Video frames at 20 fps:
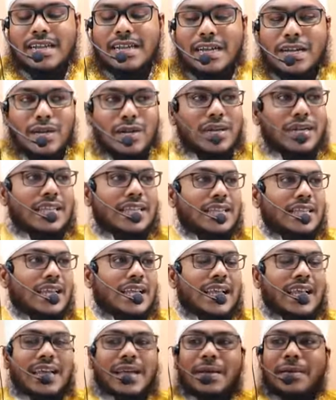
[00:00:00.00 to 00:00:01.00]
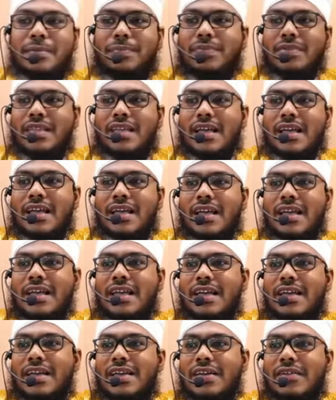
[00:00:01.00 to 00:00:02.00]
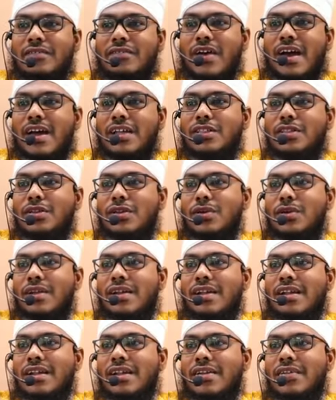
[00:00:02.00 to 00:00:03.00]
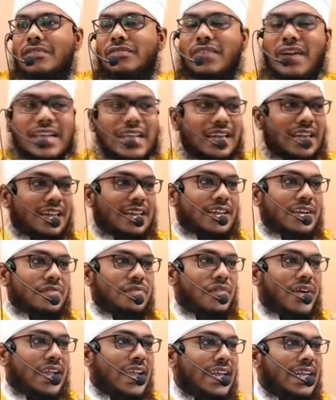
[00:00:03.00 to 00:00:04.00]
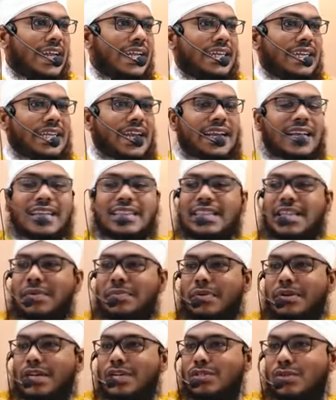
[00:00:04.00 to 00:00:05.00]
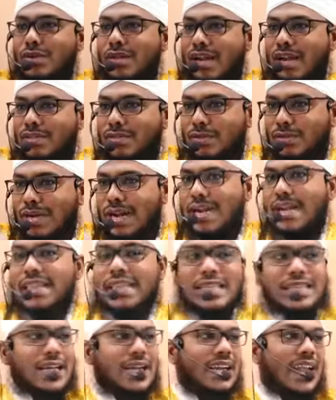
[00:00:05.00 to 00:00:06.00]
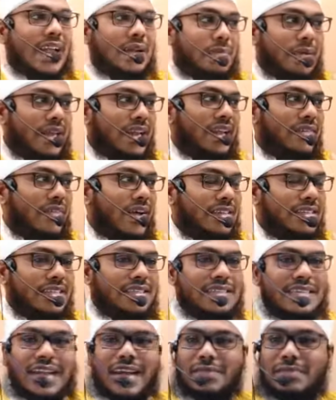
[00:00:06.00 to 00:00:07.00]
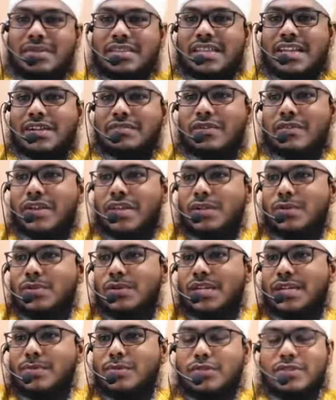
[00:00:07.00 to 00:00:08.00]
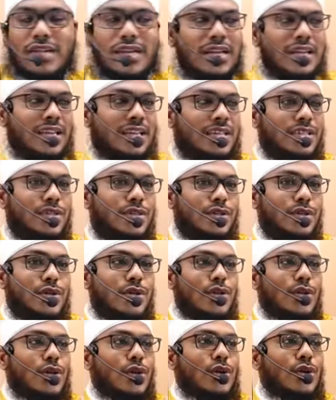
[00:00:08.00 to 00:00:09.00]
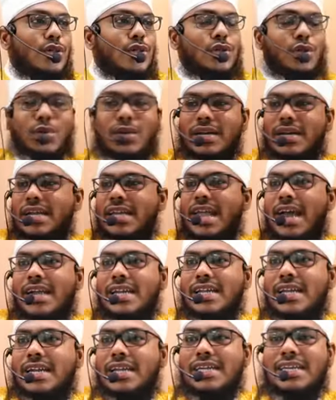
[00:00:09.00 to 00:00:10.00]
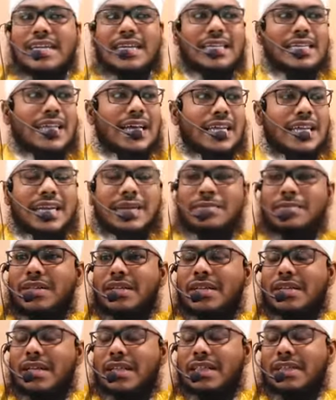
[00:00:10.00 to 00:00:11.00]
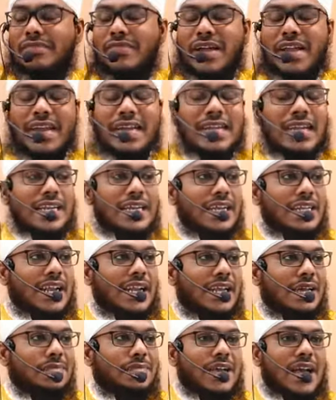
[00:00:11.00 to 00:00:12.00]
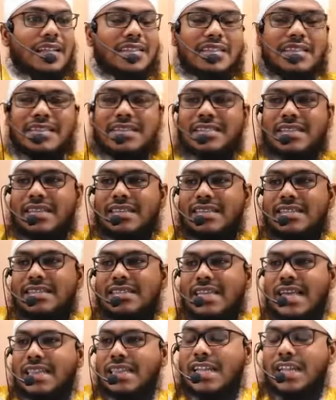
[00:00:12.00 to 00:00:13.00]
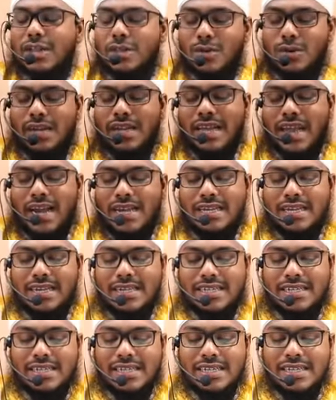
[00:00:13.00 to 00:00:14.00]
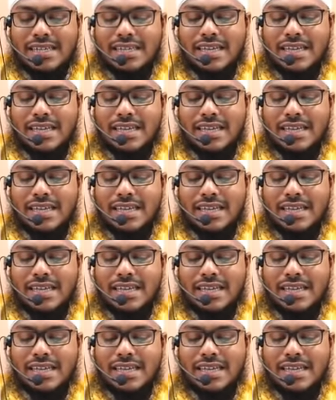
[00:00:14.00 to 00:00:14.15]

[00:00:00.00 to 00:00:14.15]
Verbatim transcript: இன்னொரு வாதியுல் வயல் வயல் என்ற நரகத்தை பற்றி சொல்றான் சொன்னான் அதை தான் நான் மேலே வாசித்து காண்பித்தேன் வயலுள்ளில் முசல்லி தொழுகையாளிகளுக்கு நரகம் அந்த வயல் என்ற நரகம் காத்திருக்கிறது எந்த தொழுகையாளிகளுக்கு